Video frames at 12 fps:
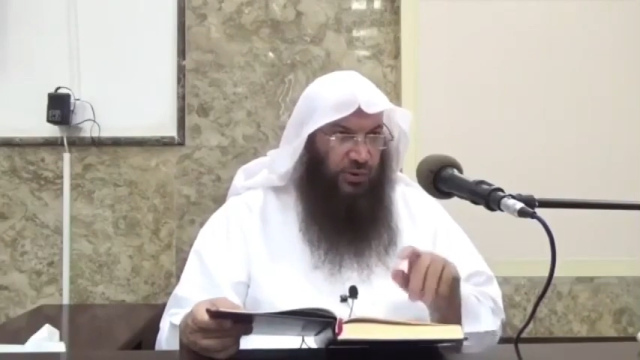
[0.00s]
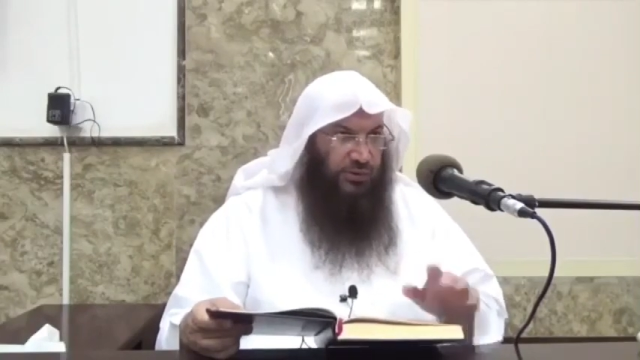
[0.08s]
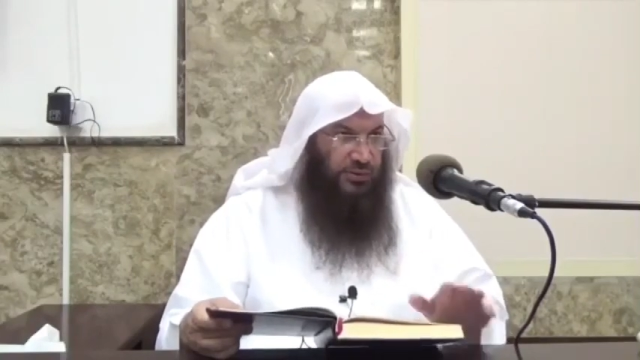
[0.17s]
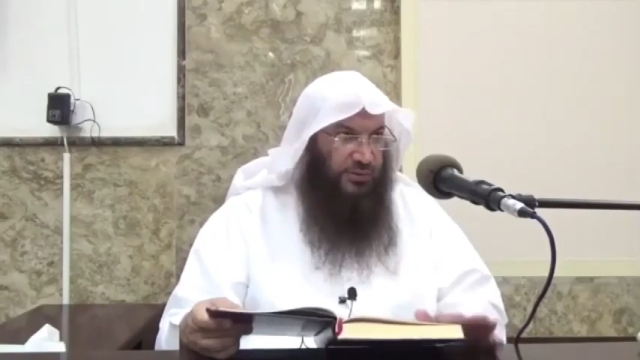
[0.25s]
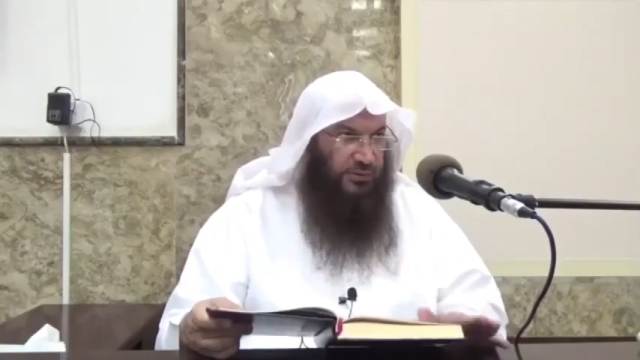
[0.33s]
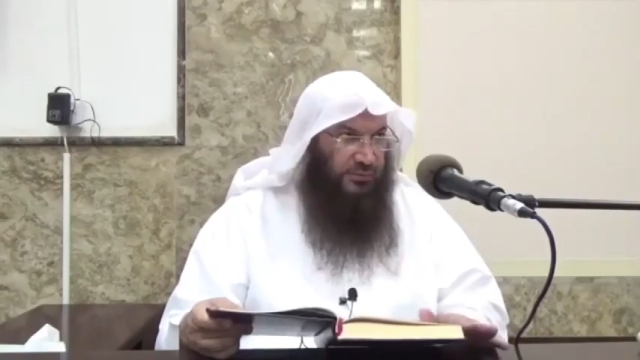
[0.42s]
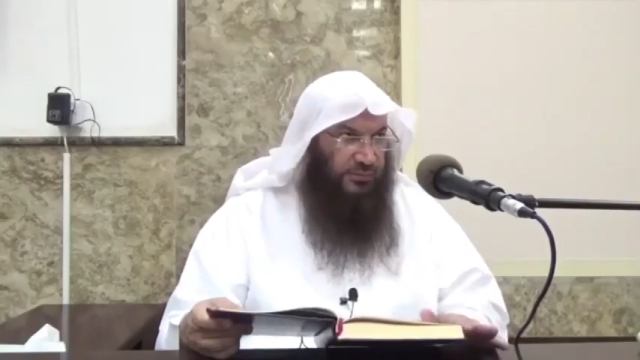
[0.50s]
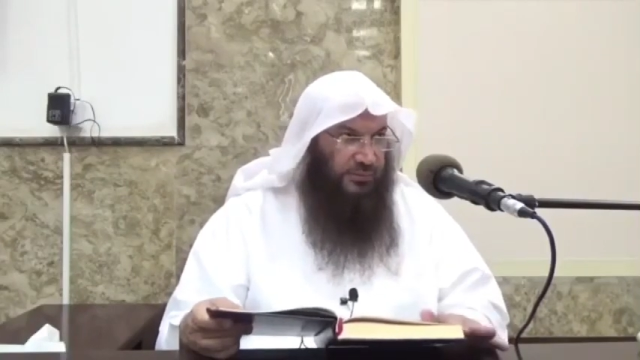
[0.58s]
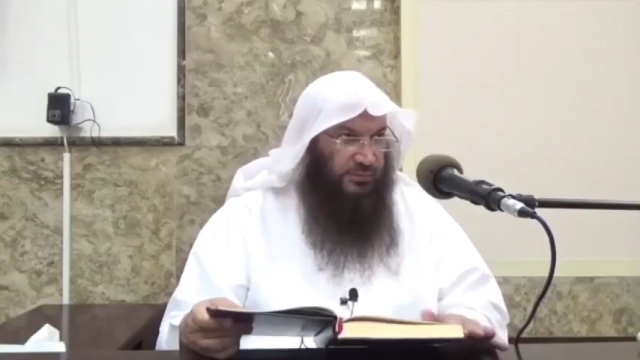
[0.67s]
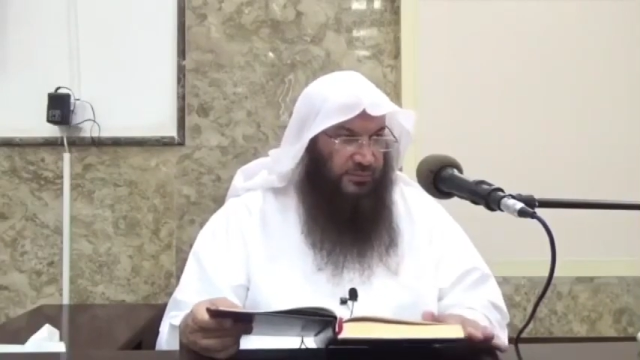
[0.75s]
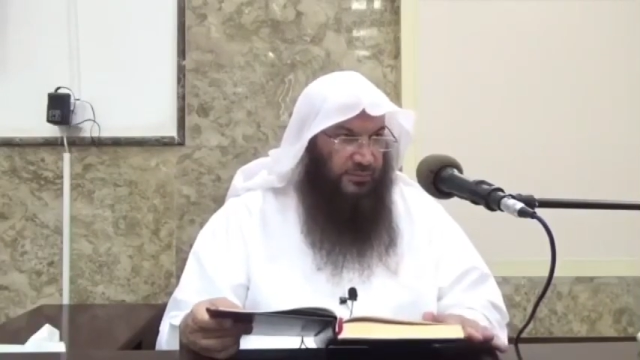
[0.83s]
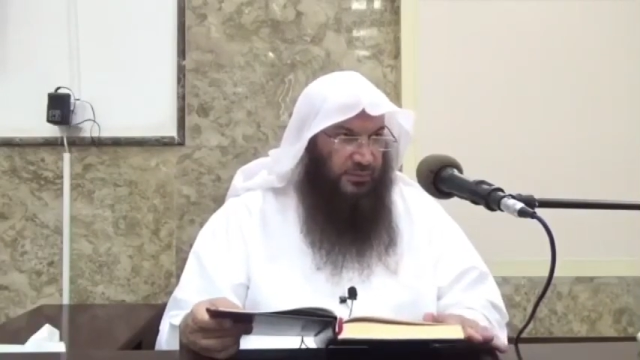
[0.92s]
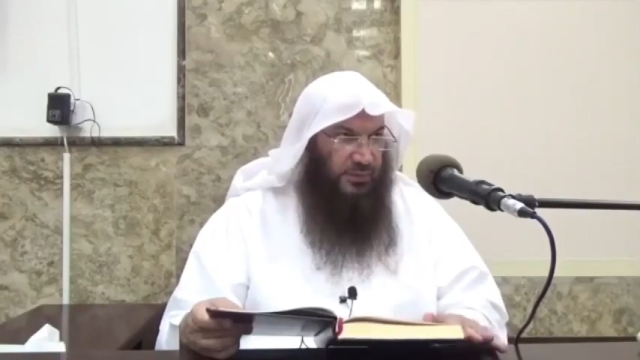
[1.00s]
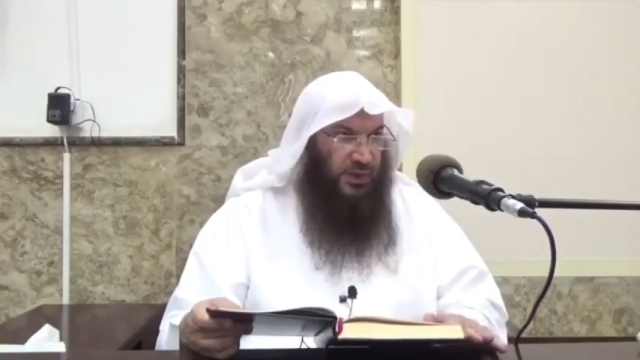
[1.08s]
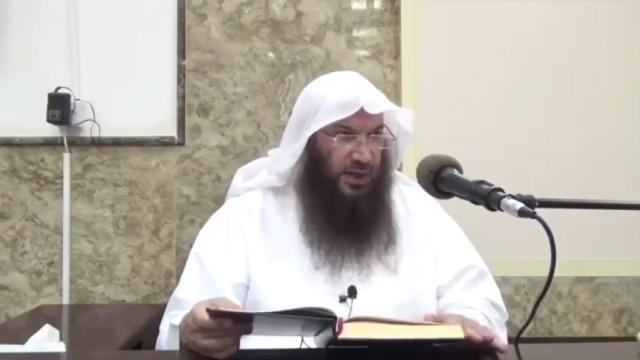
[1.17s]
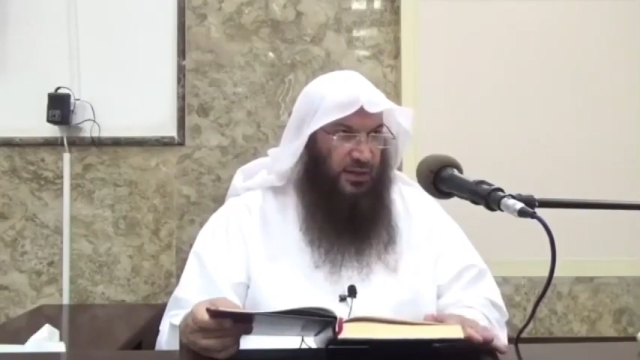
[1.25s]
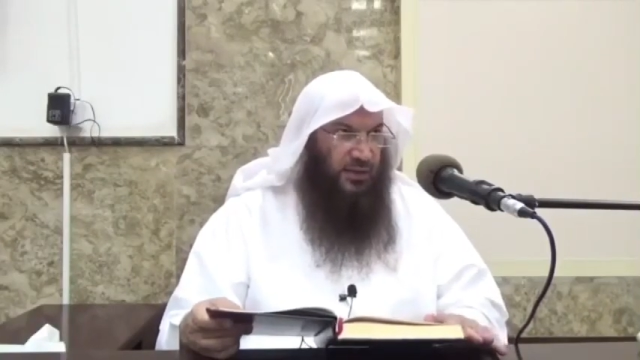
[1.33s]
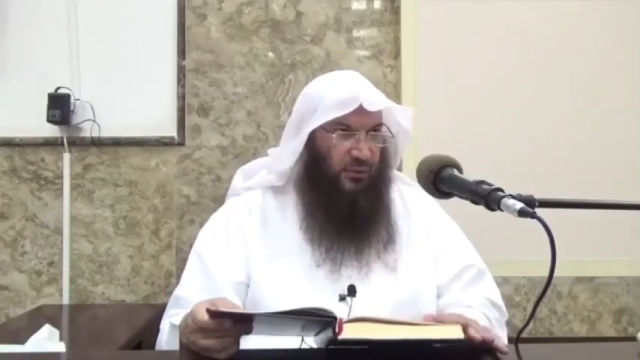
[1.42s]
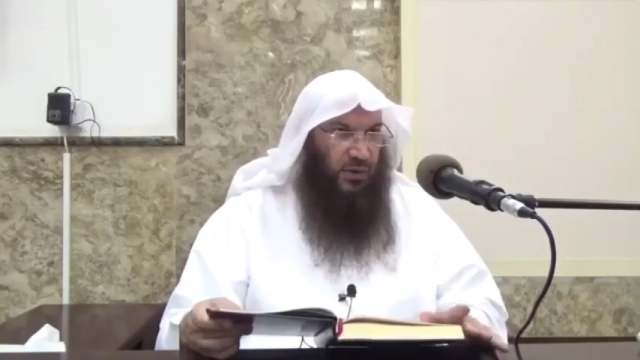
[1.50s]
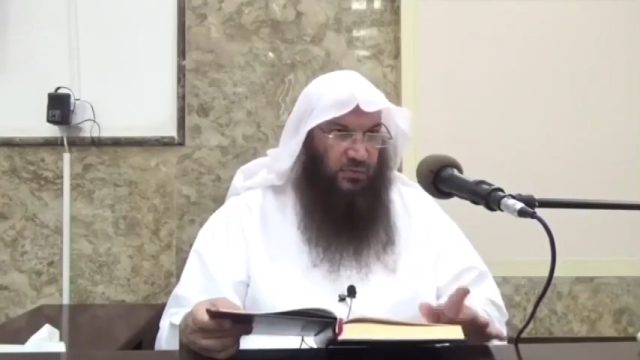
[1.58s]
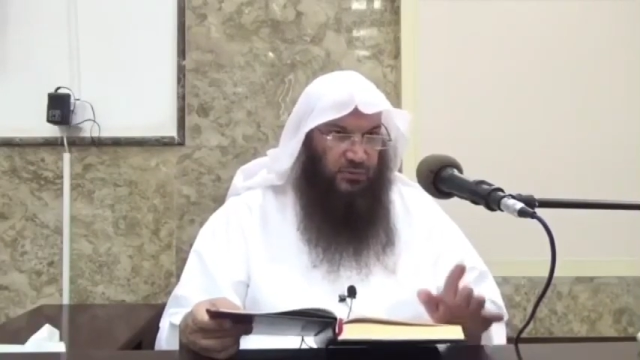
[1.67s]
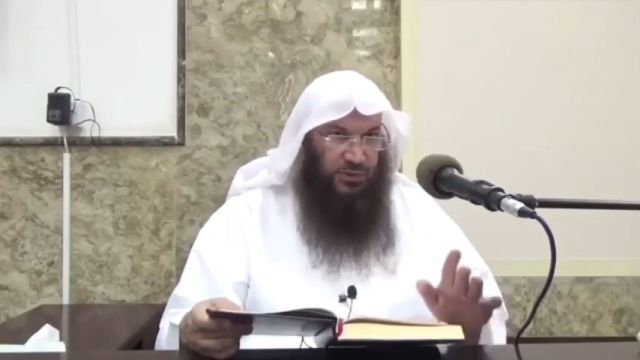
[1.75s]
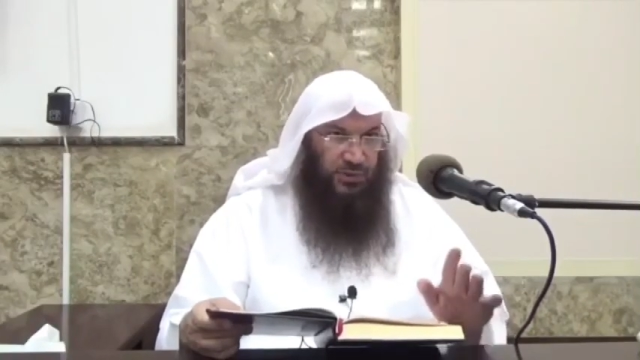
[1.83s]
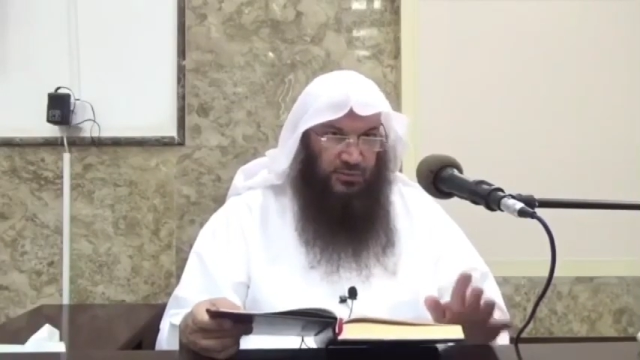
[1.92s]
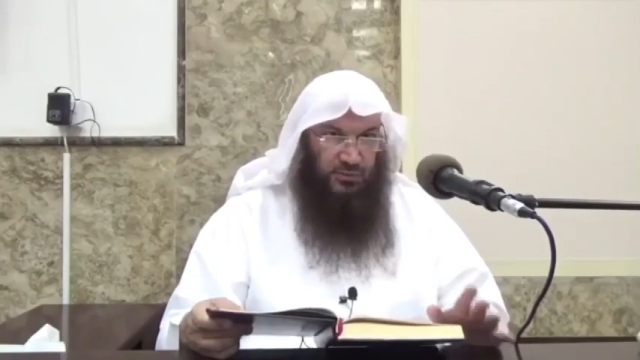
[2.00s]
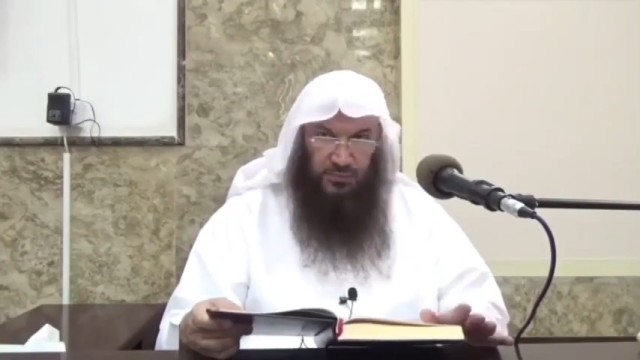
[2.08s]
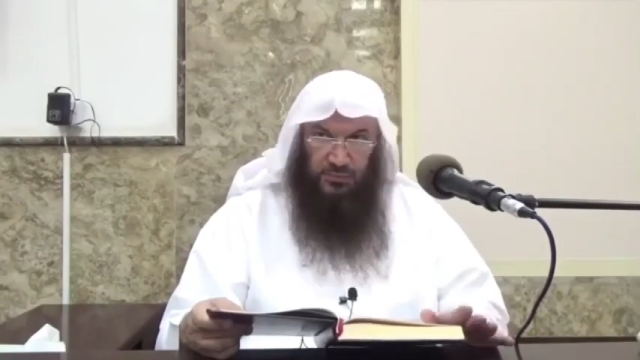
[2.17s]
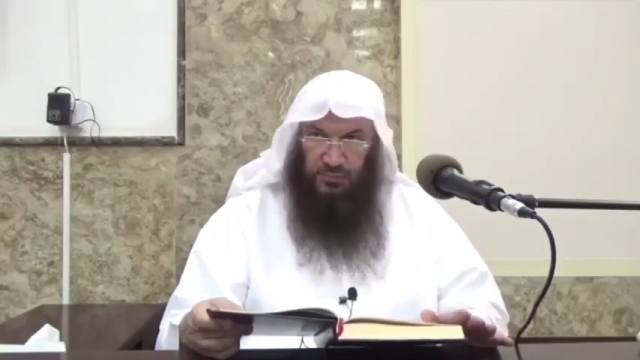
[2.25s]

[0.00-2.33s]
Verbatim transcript: رد هذا رواه مسلم